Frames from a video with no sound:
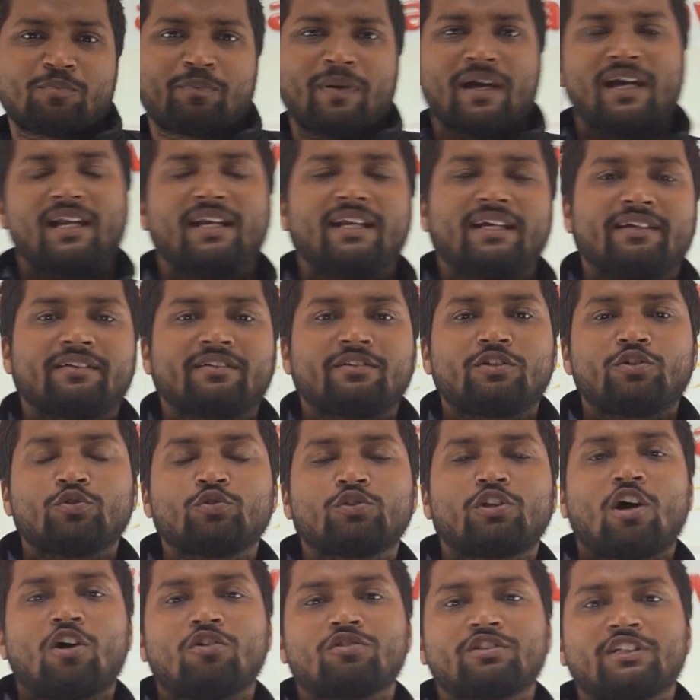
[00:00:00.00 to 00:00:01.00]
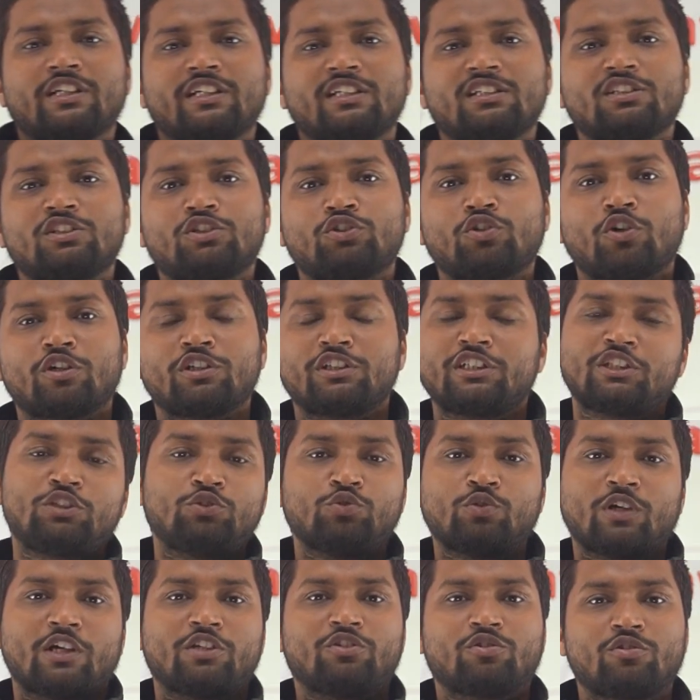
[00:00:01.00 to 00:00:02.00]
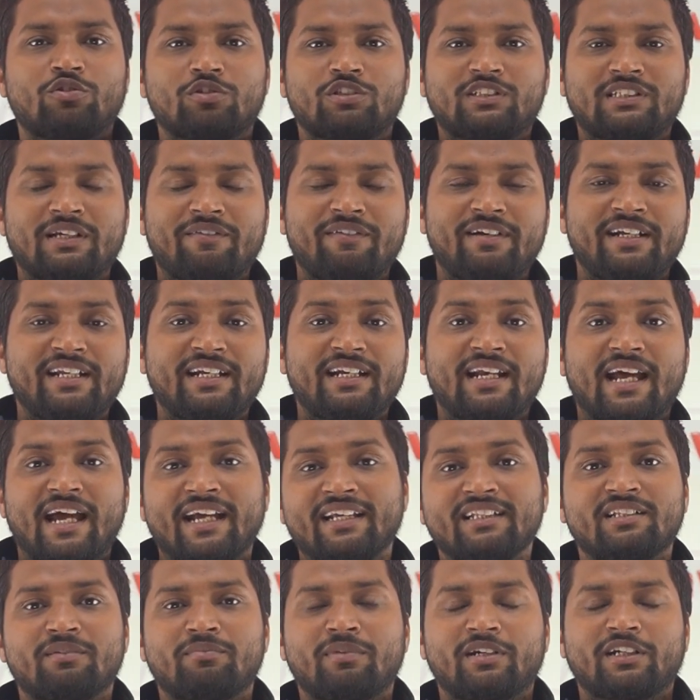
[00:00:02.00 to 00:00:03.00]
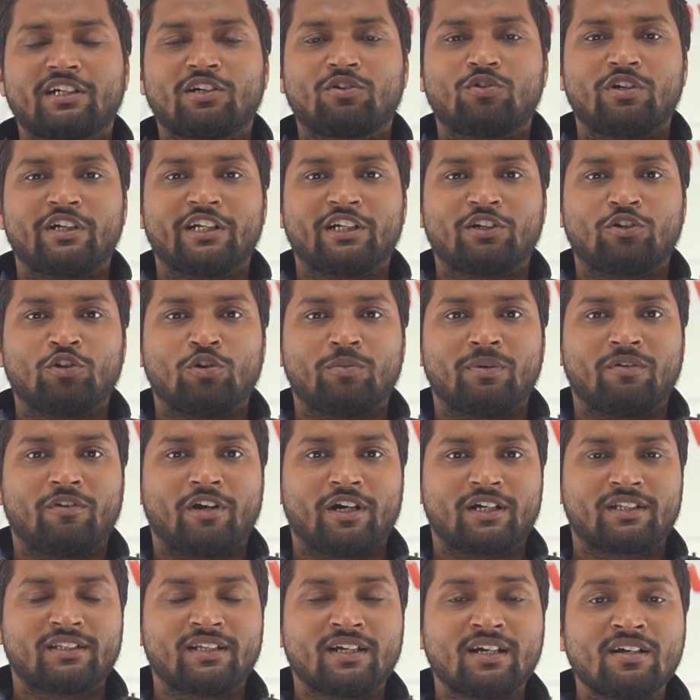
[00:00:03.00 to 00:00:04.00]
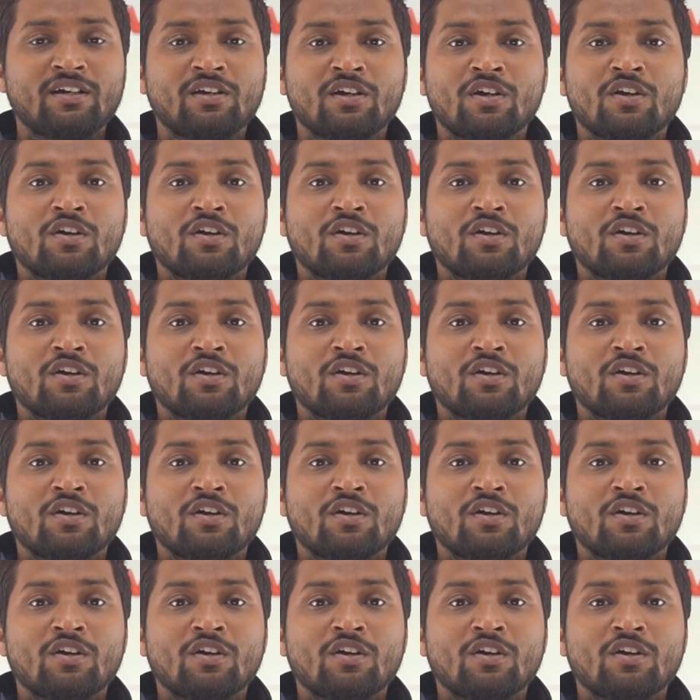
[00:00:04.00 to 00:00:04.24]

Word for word: जो पहले 2022 का जो 79 नंबर का गोल्डन ग्लोब अवार्ड था